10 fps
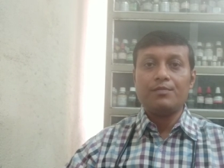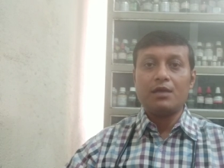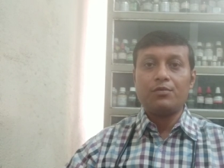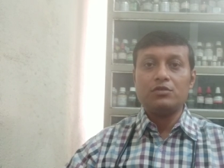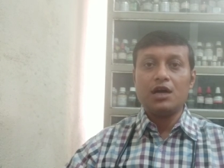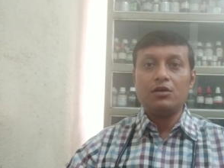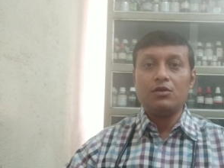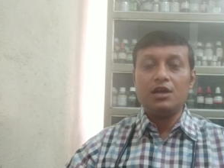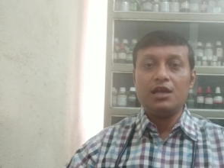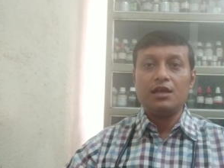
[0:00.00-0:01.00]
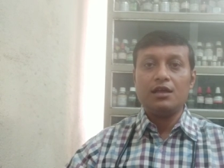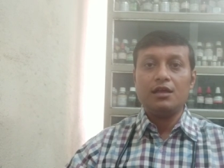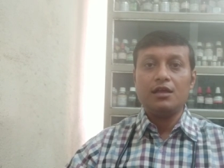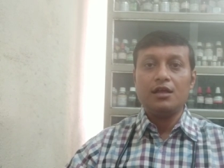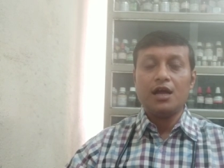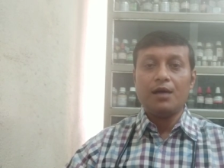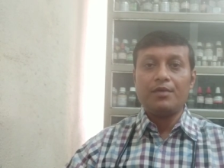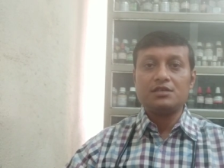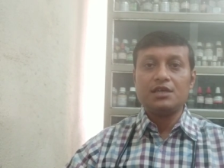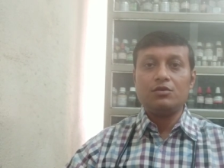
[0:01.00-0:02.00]
বা প্রদাহ হলে
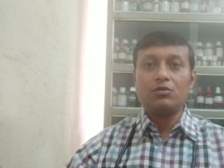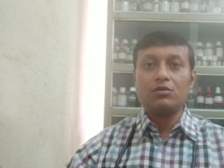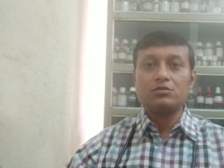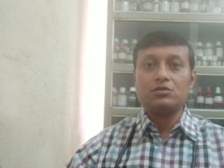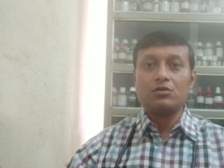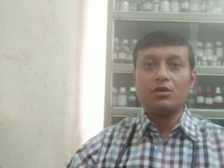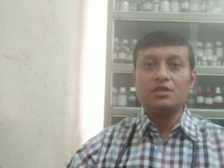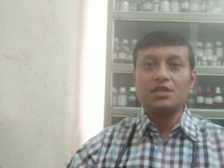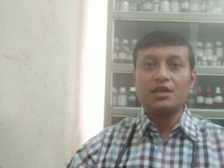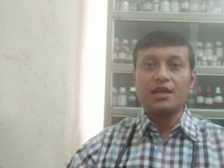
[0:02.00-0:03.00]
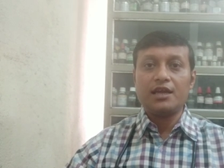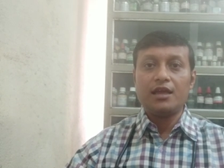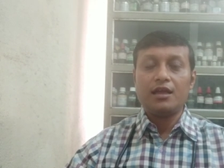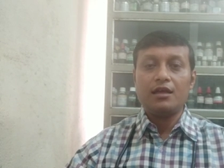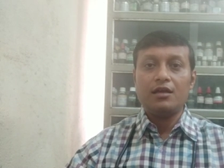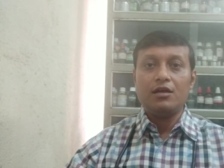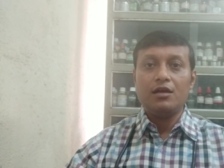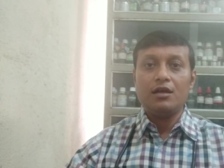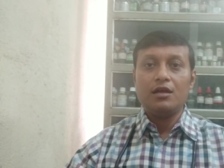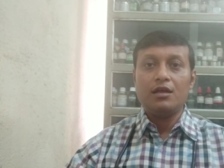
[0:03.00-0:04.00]
আমরা সেই রোগগ্রস্ত কন্ডিশনটাকে
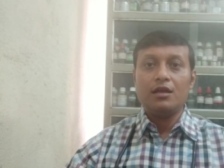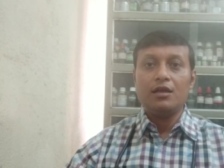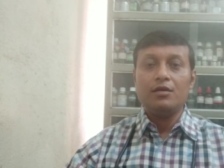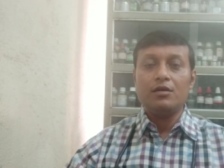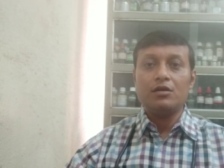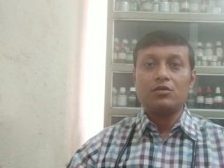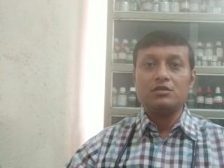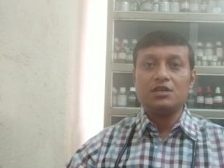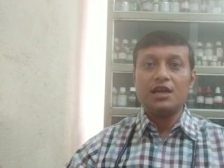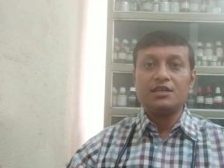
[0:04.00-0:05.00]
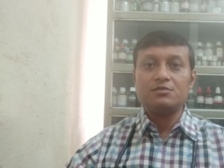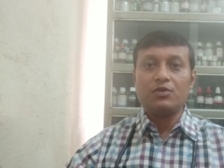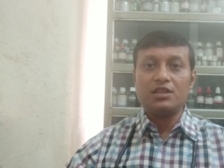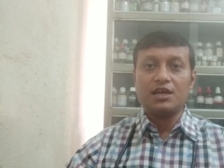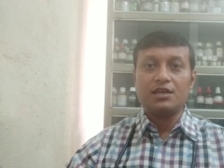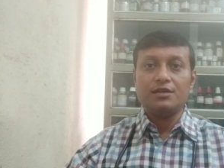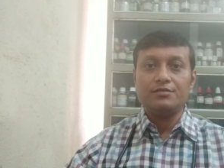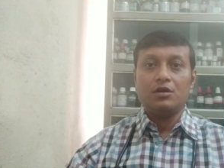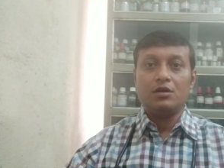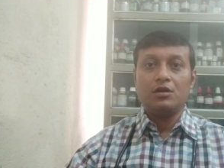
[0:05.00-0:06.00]
টনসিলাইটিস বলে থাকি
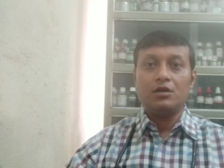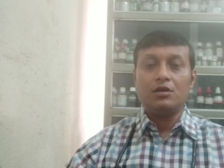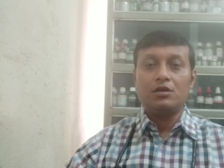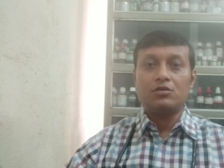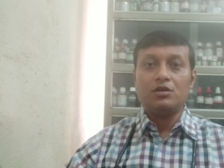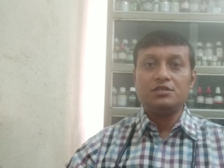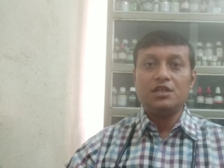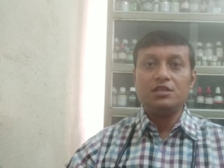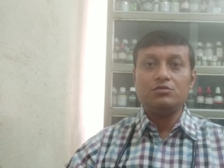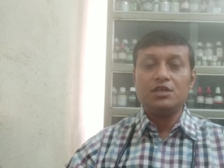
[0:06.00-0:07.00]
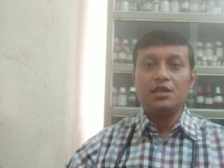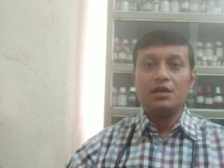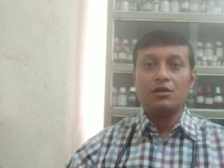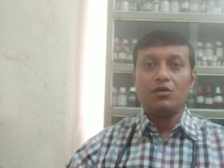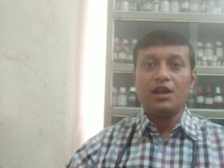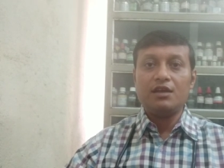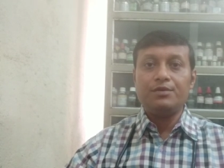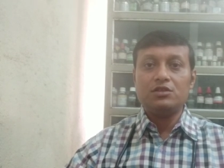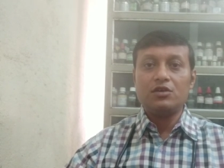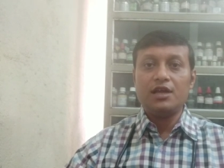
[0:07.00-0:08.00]
টনসিল দুটি গলার
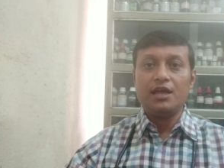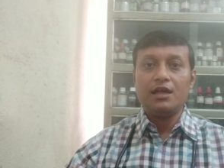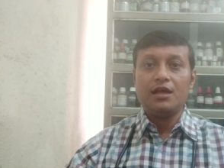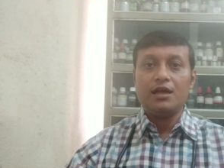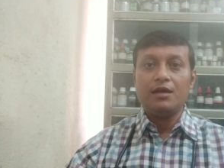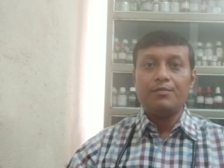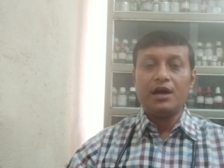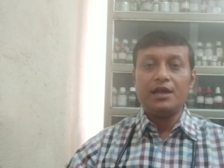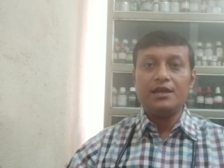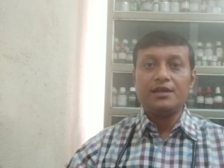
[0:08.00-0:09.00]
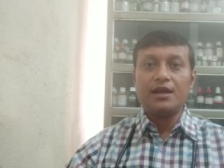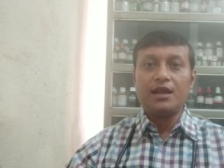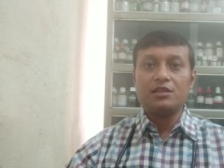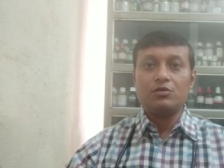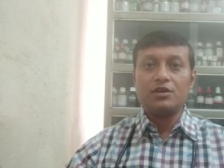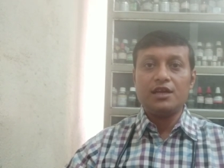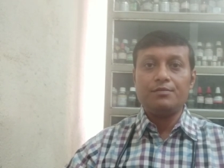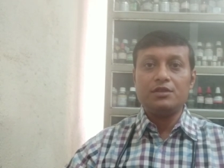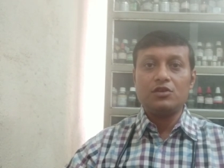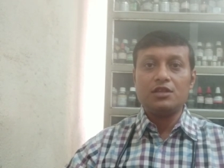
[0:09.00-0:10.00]
ভিতরে বা ইন্টারনাল থ্রোটের
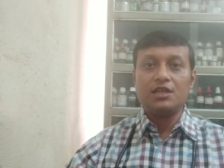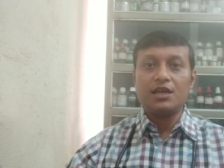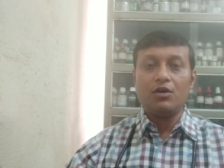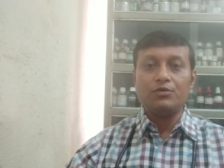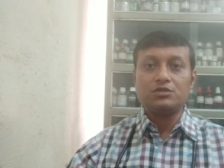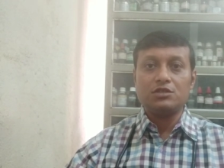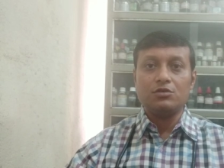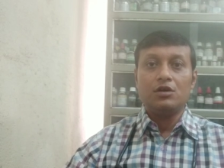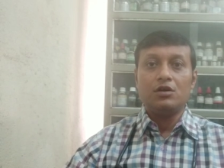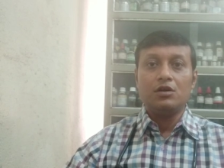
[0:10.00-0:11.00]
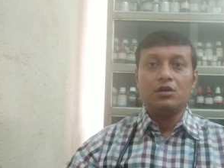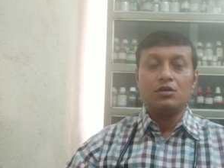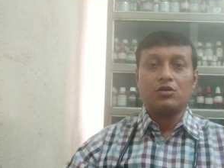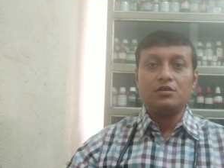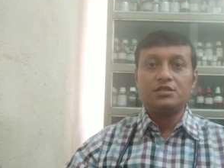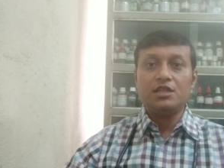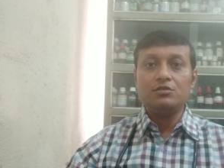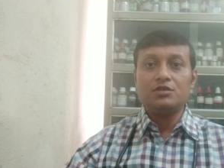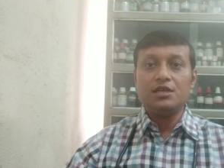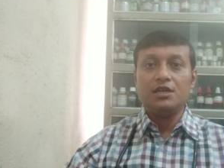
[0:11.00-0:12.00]
ভিতরের দিকে অবস্থিত টনসিল
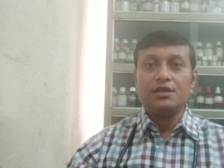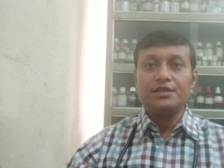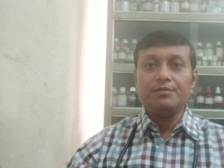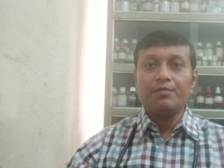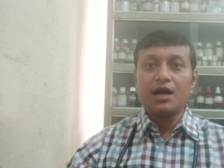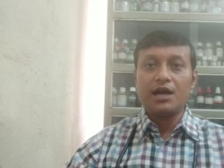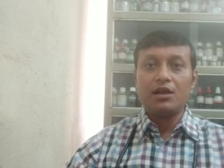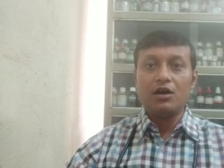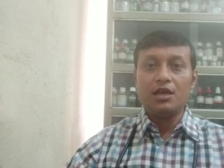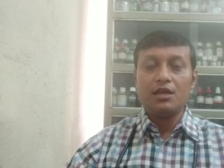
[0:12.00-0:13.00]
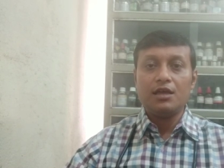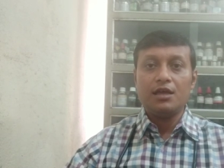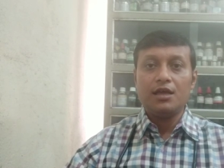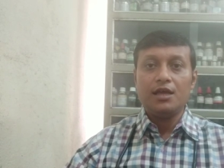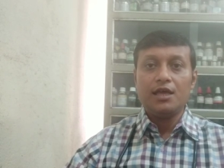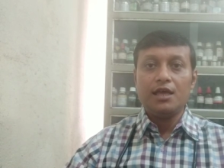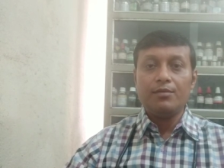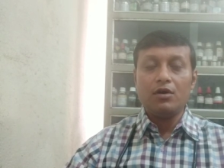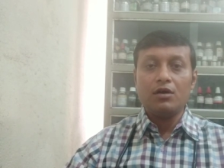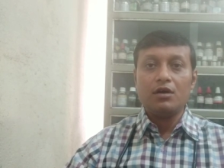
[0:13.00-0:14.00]
দুটি ডিম্বাকার হয় এবং